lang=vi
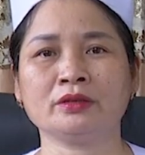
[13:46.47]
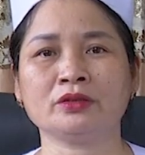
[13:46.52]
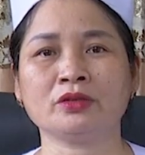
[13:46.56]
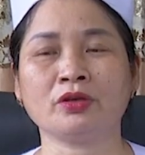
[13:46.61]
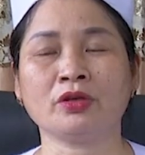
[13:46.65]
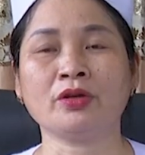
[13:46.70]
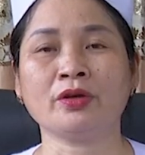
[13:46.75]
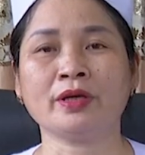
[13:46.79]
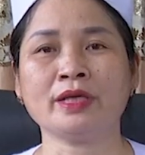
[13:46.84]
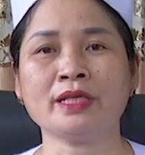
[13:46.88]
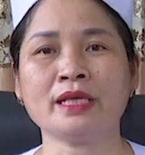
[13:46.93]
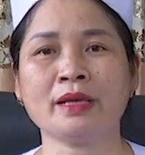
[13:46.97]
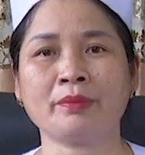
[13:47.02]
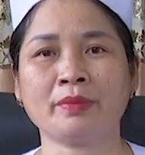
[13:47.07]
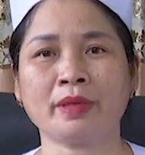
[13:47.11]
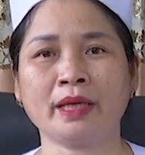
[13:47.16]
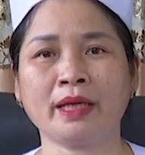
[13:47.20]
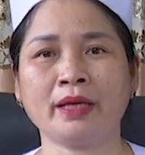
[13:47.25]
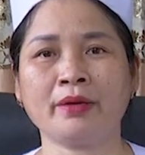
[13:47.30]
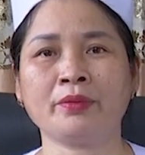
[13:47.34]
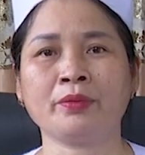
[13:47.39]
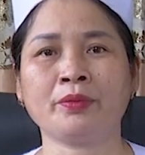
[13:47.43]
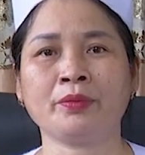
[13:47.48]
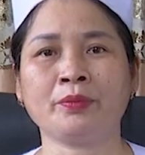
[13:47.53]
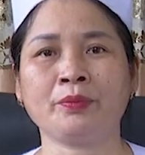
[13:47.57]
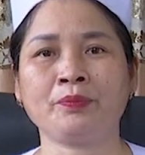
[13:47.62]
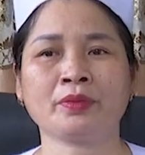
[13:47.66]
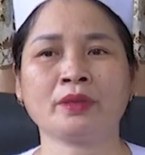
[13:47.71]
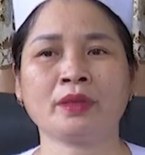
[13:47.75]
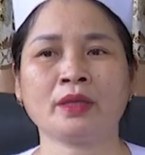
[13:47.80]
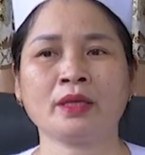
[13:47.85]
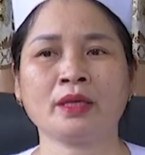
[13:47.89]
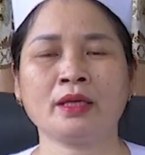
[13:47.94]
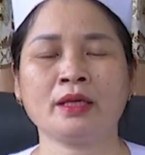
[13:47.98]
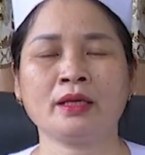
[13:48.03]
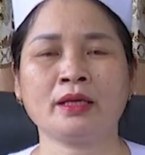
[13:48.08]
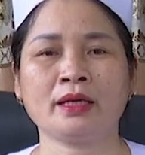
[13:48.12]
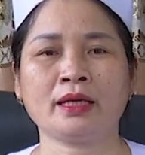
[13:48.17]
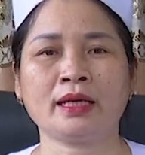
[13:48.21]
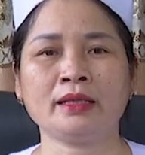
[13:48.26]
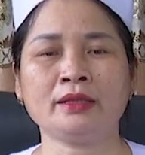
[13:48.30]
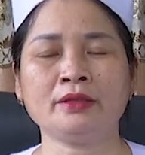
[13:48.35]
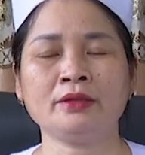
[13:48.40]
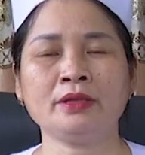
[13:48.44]
xóa đói giảm nghèo
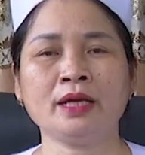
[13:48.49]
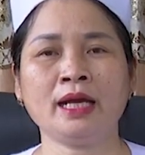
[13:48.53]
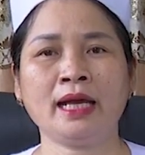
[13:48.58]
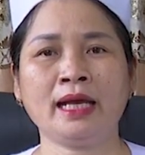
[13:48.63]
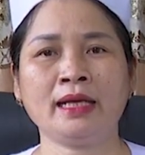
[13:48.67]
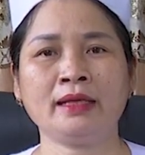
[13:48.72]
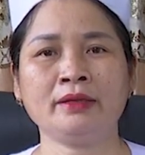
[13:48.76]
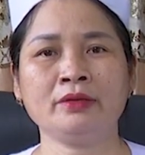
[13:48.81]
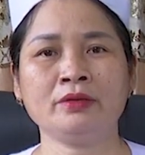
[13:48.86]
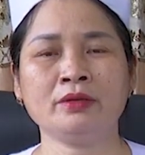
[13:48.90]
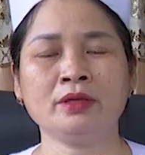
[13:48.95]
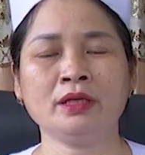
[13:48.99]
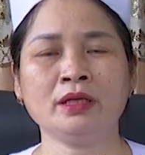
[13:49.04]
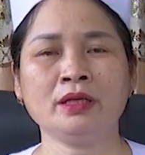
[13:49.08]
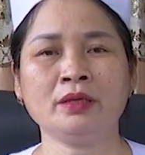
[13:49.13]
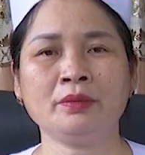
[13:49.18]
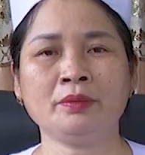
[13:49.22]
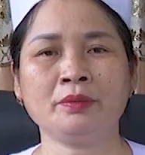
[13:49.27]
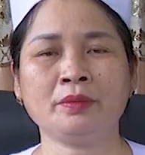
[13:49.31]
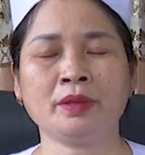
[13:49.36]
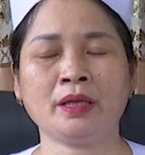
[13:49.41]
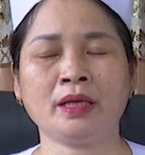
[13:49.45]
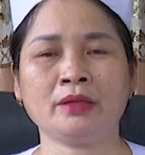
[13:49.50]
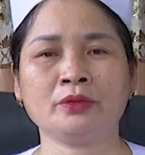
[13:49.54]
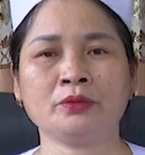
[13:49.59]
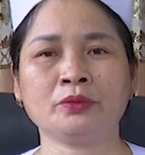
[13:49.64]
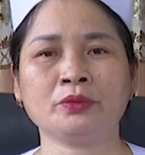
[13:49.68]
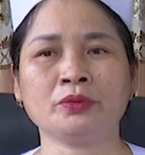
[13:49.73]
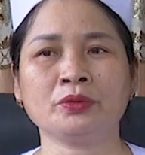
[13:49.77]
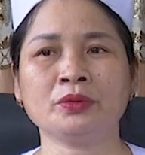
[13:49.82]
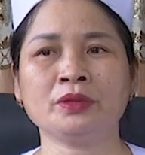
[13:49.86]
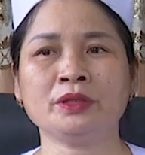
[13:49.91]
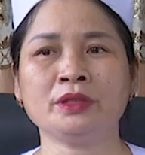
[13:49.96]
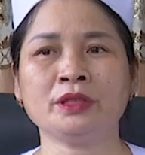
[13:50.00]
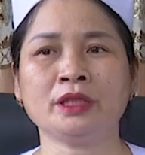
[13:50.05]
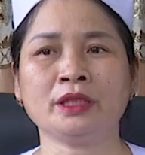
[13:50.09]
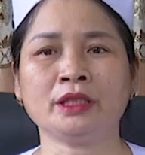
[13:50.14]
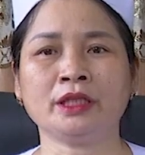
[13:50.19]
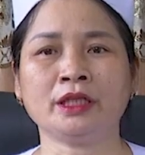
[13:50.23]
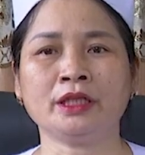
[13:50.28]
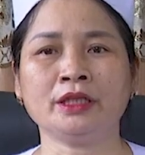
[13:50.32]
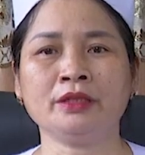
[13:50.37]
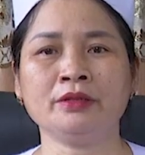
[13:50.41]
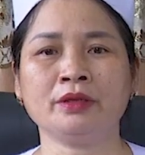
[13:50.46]
cái thứ hai nữa mà chúng tôi nhận
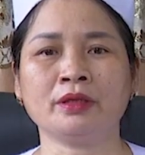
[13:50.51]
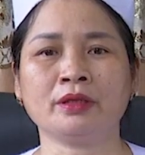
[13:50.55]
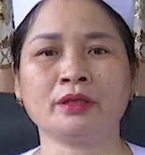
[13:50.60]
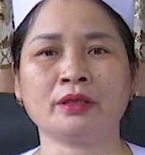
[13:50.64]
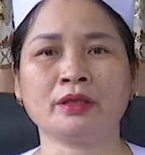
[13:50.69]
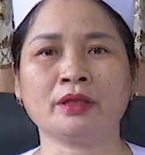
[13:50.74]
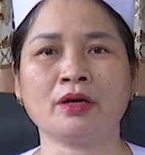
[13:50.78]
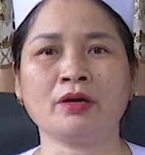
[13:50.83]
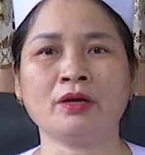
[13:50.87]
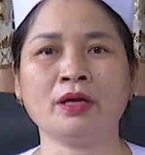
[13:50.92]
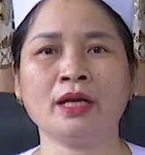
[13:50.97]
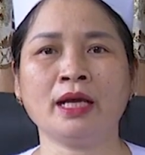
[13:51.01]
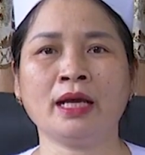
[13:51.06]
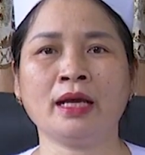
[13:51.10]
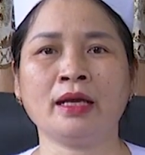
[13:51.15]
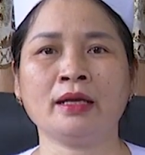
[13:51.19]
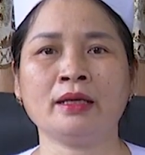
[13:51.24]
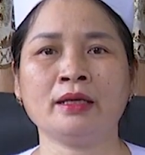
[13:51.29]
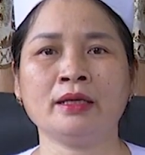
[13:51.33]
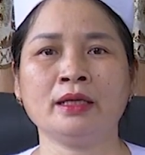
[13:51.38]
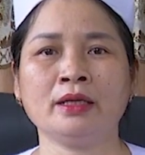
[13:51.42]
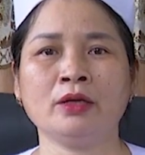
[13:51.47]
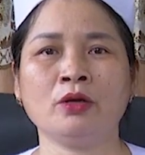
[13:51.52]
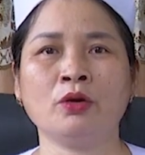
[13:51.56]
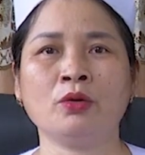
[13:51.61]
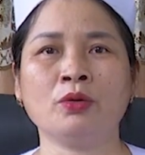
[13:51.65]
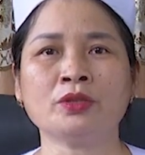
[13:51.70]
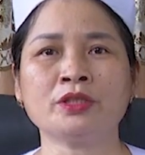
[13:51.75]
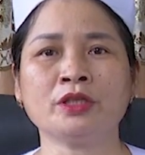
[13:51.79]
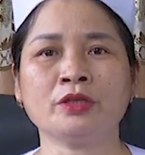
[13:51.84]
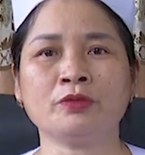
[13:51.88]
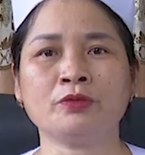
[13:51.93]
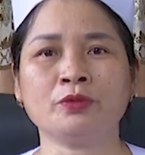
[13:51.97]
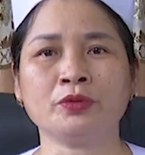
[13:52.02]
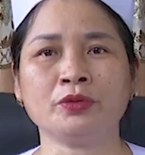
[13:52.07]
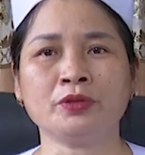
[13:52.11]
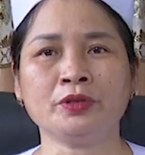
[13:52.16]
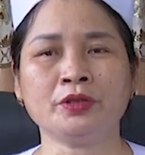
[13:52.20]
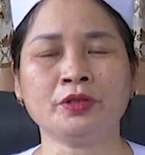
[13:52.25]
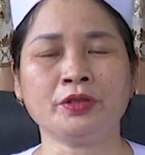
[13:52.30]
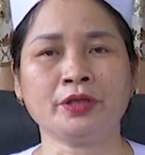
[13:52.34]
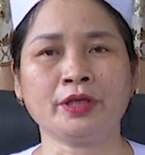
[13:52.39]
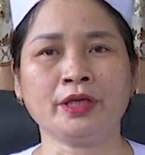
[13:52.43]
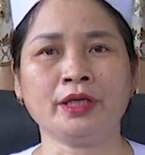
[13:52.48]
thấy được đó là hỗ trợ phụ nữ
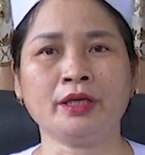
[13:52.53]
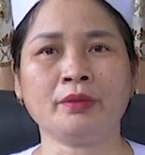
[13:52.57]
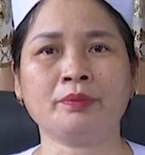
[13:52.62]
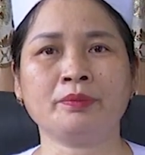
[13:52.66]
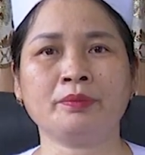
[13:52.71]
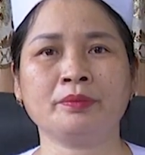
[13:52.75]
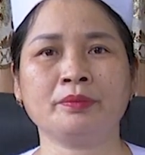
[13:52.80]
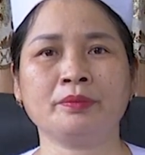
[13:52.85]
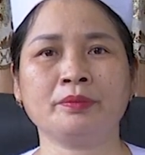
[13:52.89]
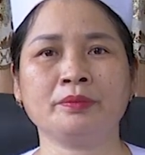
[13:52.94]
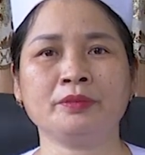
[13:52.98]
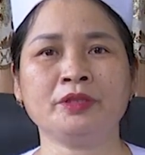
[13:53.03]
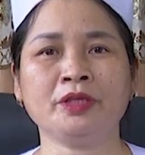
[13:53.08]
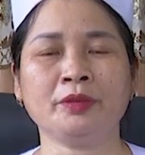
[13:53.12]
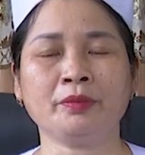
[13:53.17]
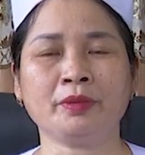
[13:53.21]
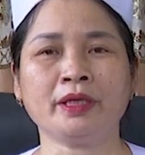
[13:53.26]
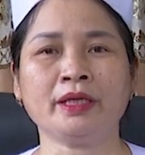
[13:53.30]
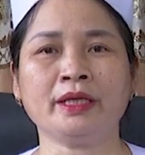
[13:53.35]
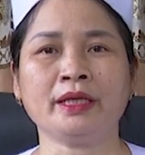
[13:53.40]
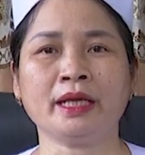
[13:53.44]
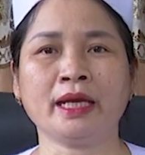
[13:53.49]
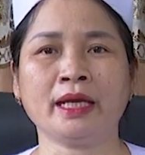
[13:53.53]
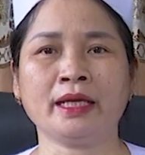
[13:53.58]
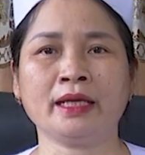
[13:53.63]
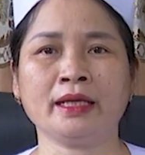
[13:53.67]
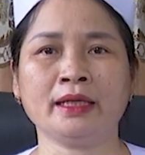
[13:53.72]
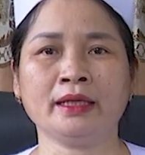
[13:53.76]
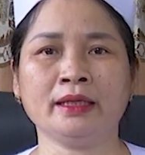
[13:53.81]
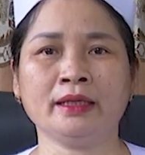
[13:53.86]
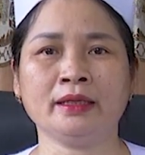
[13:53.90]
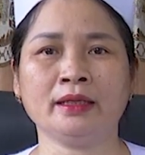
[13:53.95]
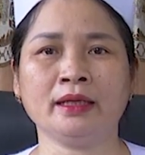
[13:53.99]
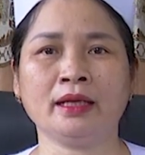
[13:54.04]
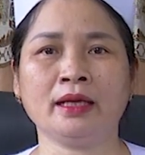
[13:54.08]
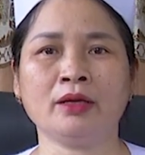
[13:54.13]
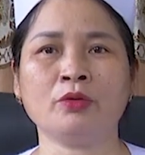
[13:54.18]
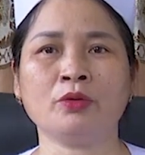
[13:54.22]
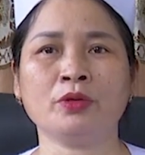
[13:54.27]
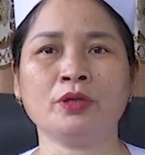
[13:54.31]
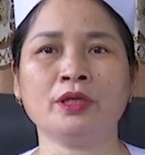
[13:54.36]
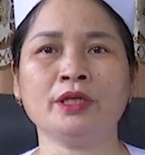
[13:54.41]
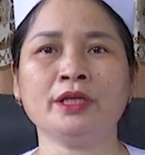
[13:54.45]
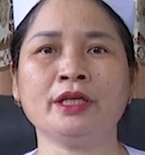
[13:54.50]
khởi nghiệp nhiệm kỳ này là
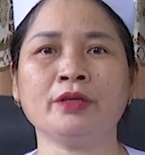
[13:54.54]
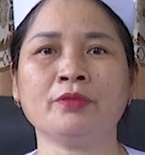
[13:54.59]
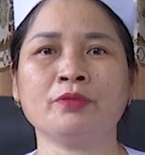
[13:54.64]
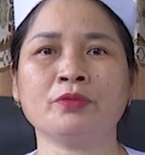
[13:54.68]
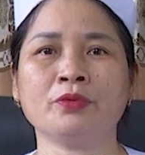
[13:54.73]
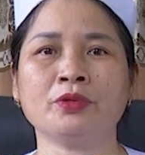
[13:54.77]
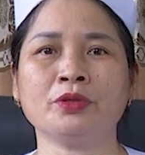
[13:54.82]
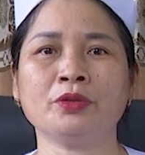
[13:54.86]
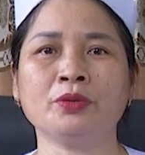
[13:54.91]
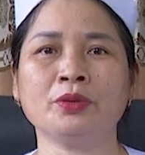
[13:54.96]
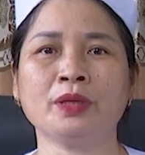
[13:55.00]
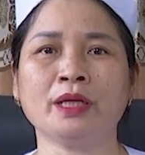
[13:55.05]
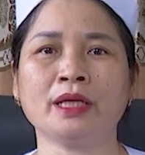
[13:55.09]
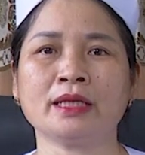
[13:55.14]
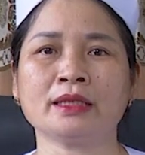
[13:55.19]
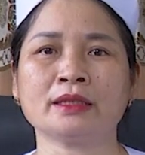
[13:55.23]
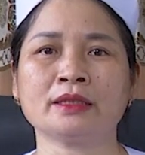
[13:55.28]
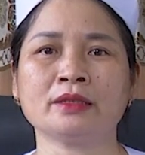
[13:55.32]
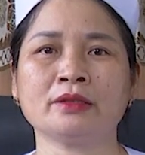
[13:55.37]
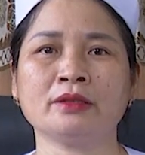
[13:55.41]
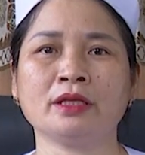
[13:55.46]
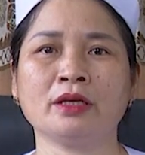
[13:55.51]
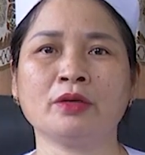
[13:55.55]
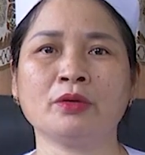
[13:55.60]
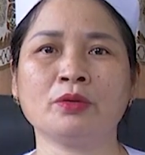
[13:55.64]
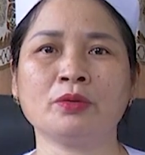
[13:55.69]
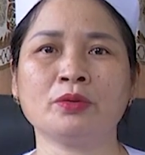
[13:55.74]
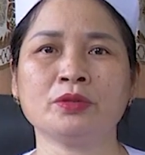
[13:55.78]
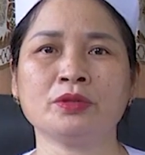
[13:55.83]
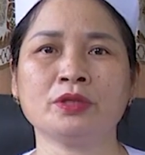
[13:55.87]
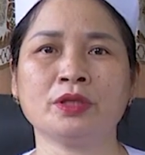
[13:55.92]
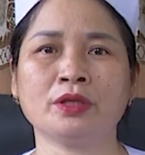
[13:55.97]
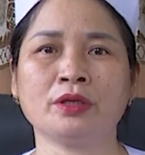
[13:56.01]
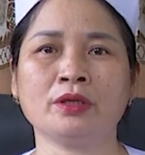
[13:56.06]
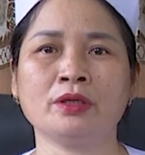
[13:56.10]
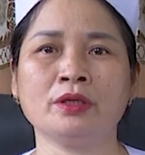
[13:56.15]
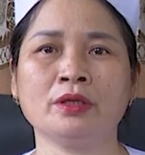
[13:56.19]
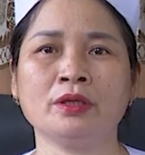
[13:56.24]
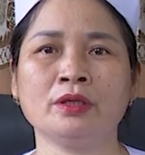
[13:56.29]
hội liên hiệp phụ nữ huyện lạng sơn đã hỗ trợ